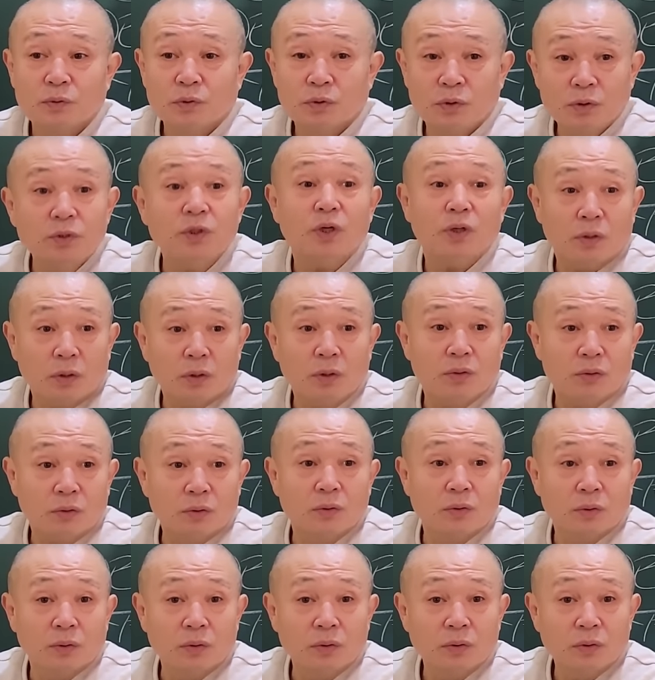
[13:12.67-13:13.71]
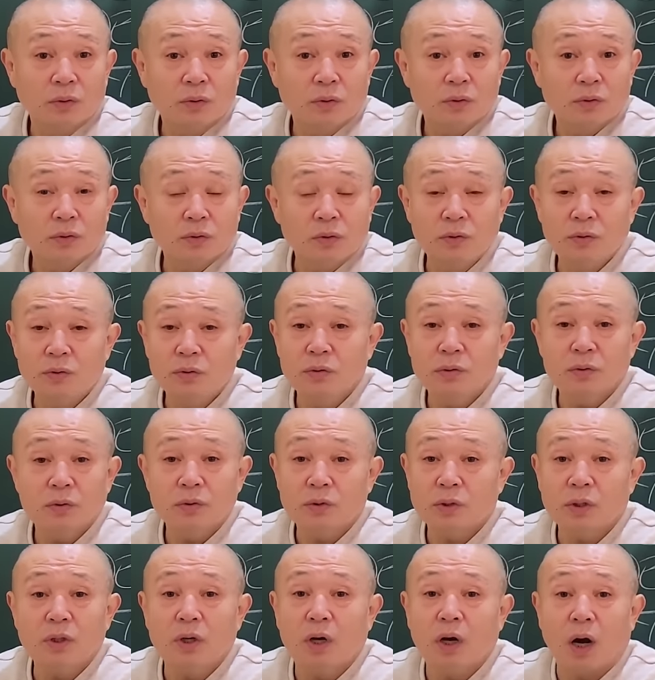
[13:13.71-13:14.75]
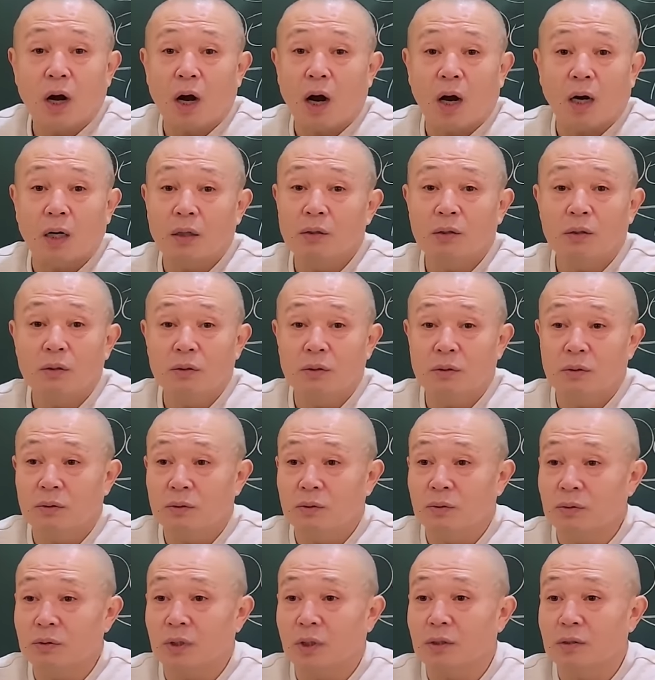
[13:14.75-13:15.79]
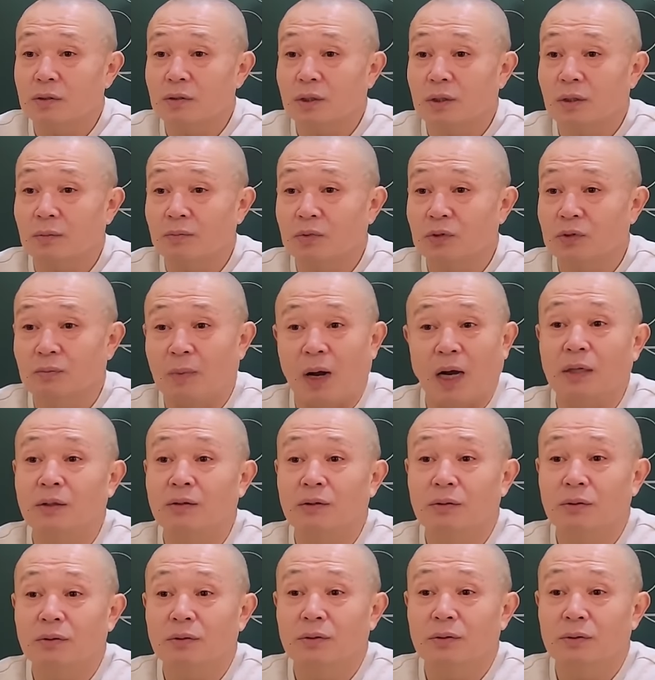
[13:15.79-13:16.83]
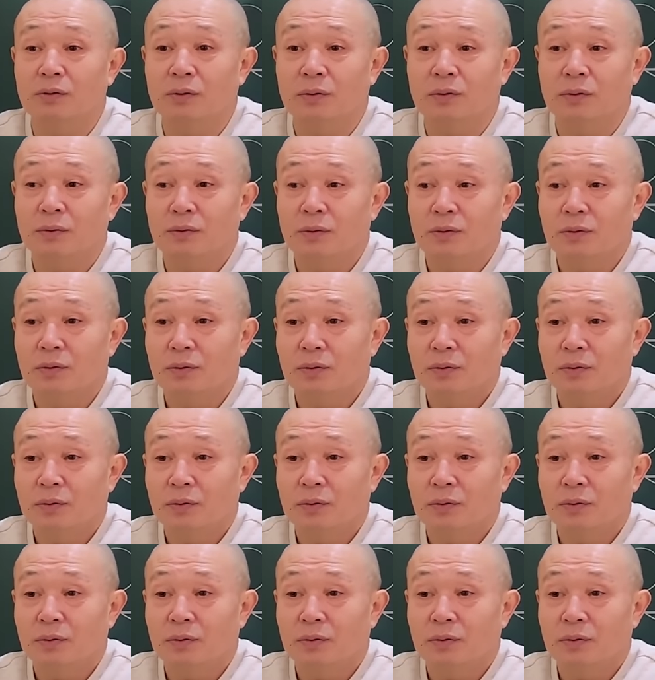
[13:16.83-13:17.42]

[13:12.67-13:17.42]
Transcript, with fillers: 진짜요, 그거. 진지하게 생각 안 하고 사는 사람들이 많은 거예요.